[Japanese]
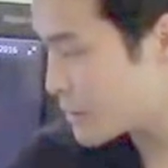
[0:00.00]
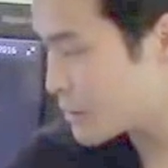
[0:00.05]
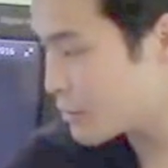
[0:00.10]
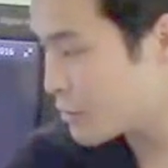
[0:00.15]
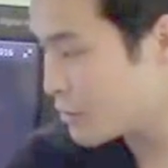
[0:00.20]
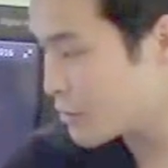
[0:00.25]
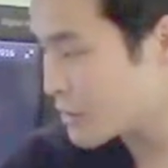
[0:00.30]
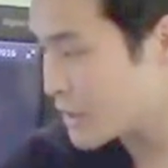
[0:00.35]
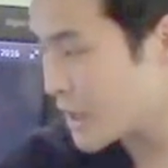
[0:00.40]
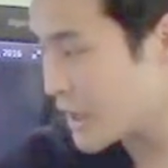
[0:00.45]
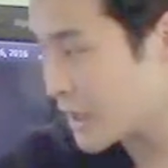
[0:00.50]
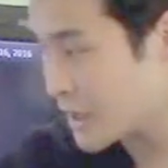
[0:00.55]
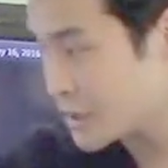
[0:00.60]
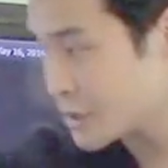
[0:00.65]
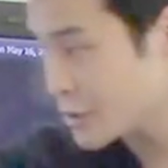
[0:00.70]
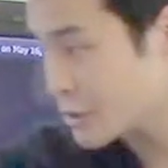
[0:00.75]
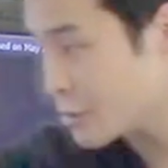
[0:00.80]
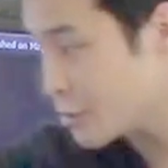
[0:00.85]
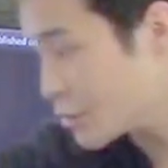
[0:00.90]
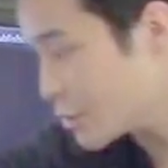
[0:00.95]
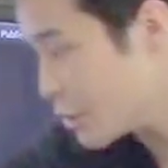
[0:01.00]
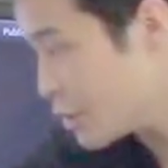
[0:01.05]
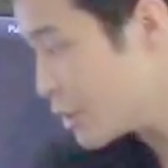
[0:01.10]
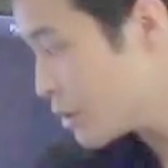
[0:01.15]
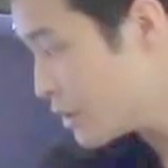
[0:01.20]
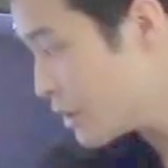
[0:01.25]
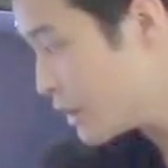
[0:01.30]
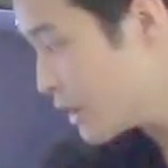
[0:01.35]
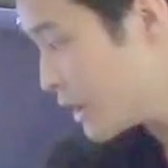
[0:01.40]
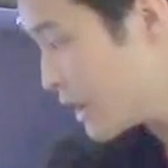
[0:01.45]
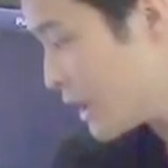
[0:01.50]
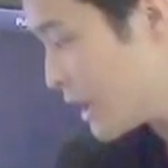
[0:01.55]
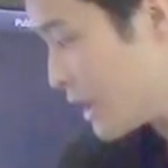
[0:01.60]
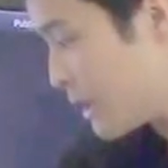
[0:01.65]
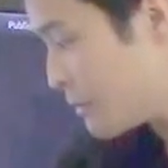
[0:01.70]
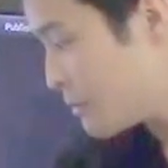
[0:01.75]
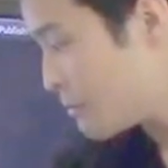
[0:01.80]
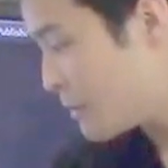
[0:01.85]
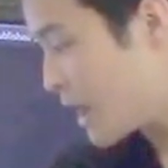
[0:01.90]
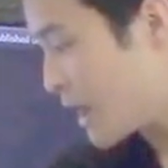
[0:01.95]
べると提案手法の、
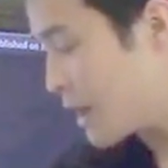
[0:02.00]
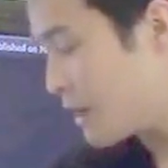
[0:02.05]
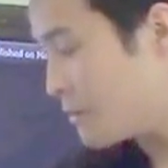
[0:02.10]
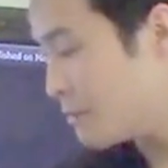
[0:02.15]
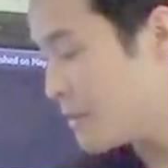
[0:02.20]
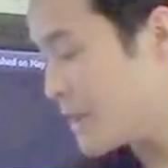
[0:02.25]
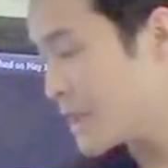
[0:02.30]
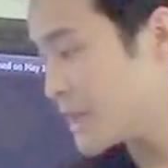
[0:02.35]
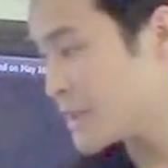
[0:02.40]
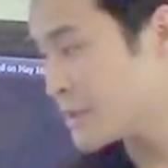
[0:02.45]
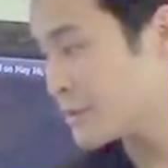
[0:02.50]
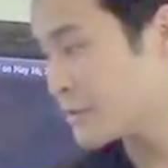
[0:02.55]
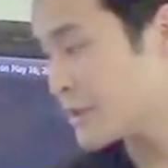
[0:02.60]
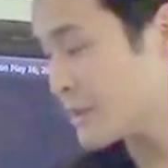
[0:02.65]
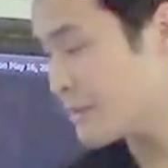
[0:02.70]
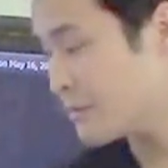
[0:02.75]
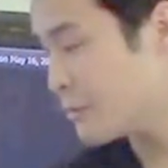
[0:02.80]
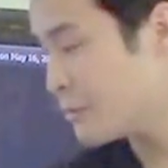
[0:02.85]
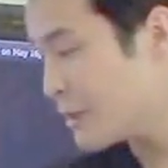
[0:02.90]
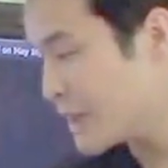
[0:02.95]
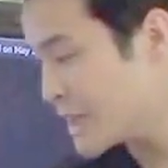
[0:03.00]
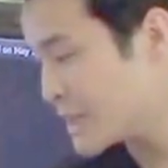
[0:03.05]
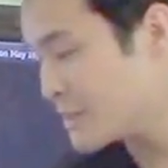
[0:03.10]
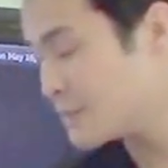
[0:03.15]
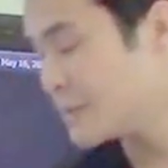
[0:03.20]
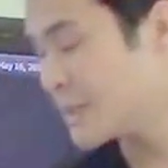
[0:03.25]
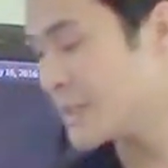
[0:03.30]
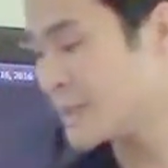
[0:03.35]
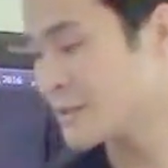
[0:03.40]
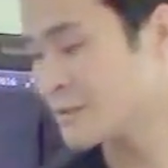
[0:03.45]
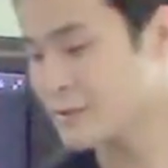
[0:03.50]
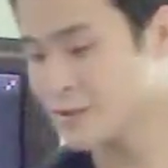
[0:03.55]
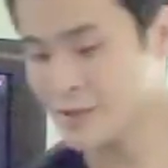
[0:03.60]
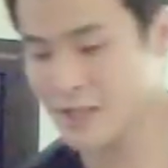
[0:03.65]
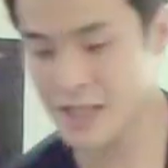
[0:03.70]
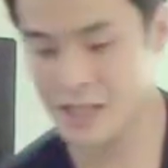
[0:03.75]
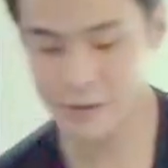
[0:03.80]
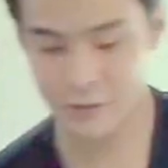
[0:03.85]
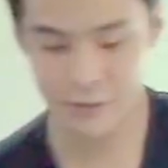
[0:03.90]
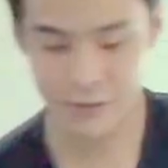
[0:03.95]
まあ、ベースをエスプレッソと
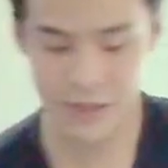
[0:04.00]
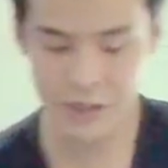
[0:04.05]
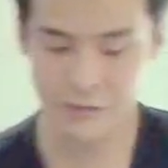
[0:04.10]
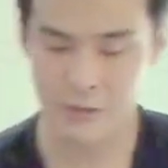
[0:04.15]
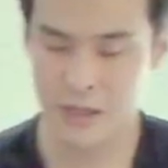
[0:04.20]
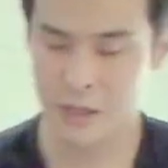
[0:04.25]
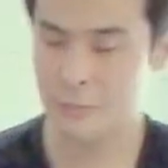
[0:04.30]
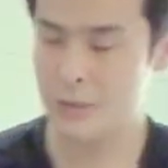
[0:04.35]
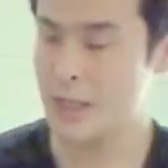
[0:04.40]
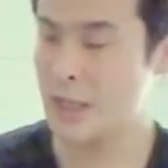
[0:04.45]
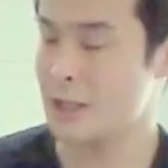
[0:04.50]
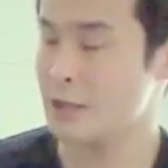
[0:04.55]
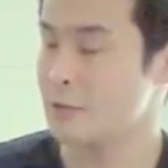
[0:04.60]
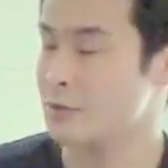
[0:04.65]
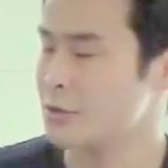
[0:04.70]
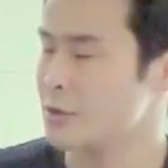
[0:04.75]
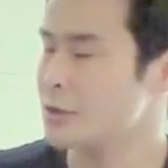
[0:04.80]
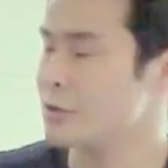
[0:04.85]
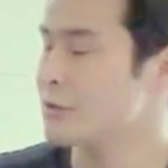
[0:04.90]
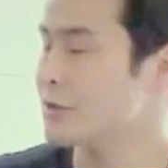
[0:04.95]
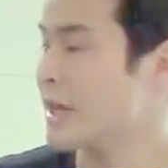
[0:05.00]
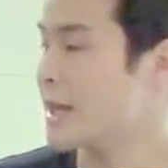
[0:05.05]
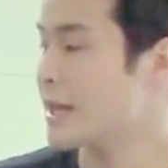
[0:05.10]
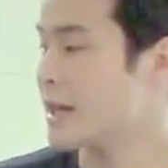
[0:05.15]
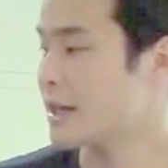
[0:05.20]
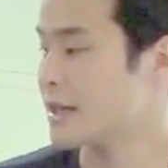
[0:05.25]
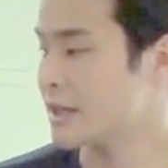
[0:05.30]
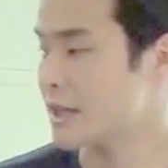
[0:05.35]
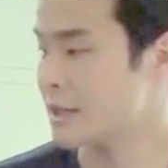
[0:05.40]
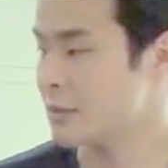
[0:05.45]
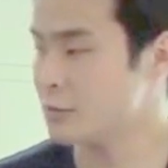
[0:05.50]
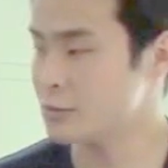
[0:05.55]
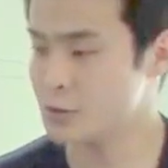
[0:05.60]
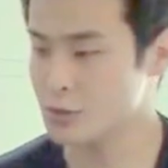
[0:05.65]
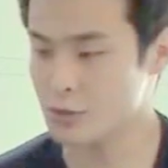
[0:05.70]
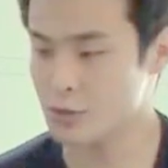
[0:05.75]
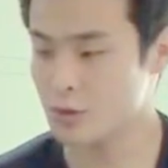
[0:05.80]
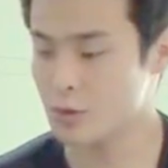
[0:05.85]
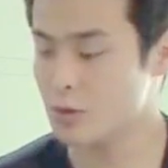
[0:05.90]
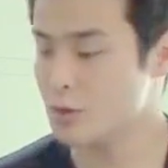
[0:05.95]
してそこに Wikipedia の兄弟関係の
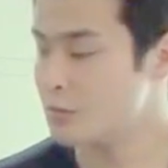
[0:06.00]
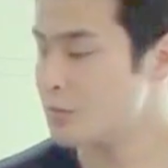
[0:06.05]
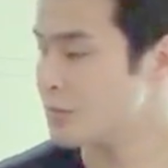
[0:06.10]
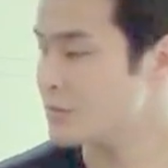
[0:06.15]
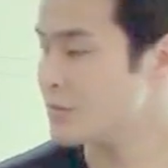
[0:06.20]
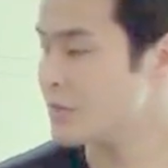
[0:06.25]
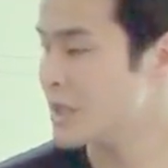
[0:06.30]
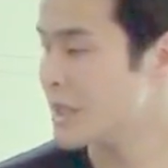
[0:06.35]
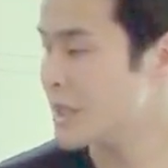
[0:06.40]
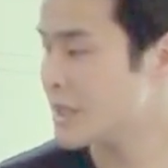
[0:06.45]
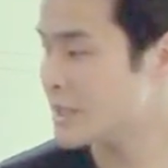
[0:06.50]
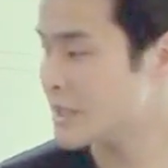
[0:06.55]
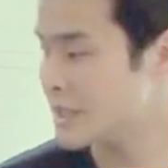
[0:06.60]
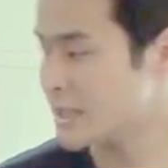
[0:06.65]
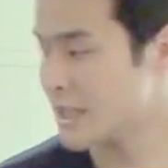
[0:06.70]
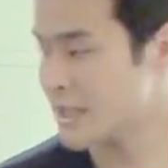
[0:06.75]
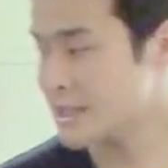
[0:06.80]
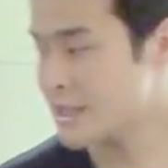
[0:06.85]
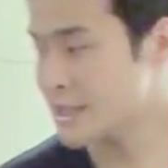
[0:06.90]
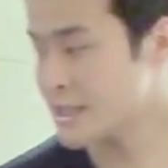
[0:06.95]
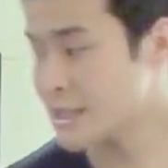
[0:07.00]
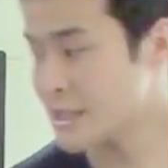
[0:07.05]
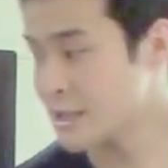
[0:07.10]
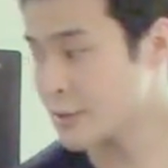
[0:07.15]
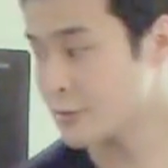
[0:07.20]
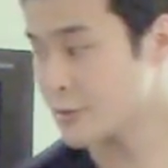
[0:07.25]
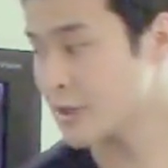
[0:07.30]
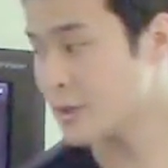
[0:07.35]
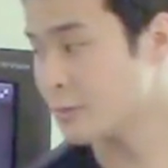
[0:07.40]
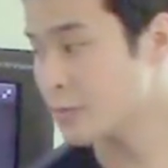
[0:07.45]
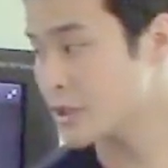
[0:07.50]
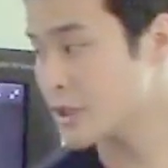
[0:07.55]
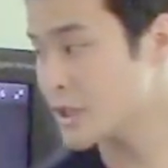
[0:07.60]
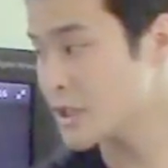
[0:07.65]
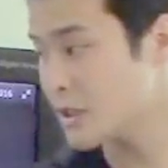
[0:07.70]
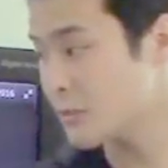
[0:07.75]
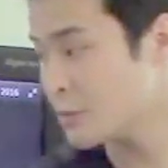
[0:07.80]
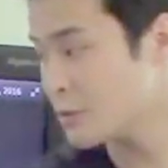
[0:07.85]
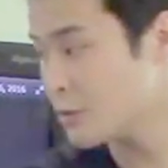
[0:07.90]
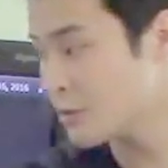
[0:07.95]
情報を事前知識として用
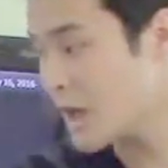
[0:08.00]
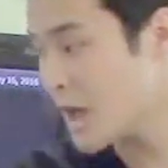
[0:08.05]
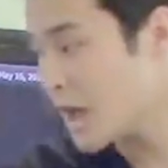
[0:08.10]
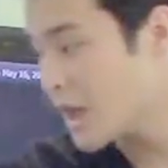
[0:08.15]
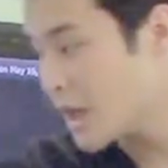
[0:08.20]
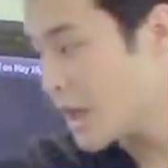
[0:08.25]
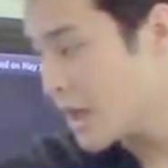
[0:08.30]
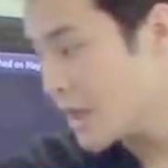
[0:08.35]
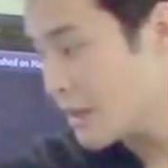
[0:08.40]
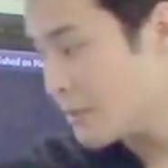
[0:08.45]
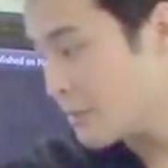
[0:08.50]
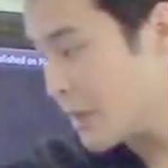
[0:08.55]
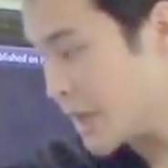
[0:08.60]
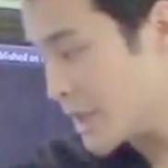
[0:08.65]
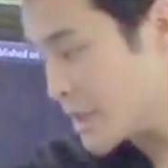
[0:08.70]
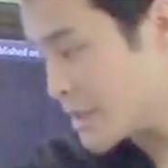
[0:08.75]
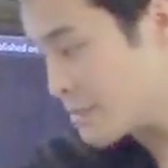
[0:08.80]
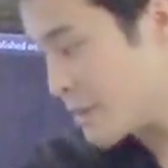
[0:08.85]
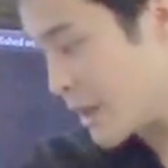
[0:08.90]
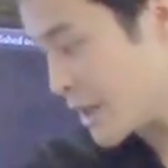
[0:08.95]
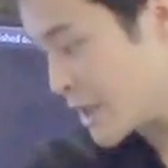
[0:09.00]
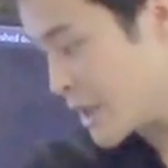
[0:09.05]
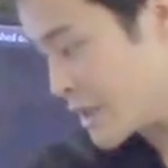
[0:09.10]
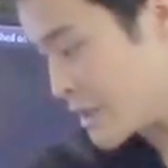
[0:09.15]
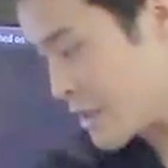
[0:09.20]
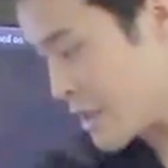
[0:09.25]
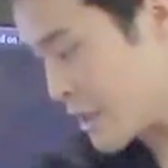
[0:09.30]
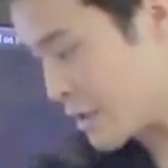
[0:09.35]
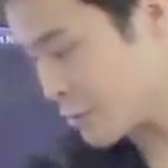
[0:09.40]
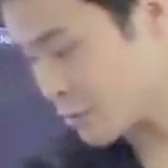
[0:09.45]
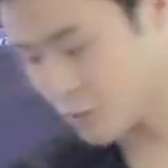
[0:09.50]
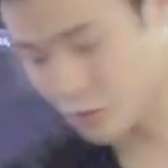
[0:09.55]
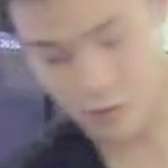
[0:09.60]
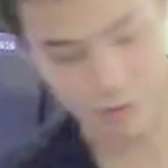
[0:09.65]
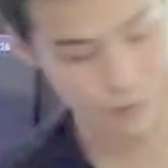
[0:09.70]
いたものが、まあ、一番いい性能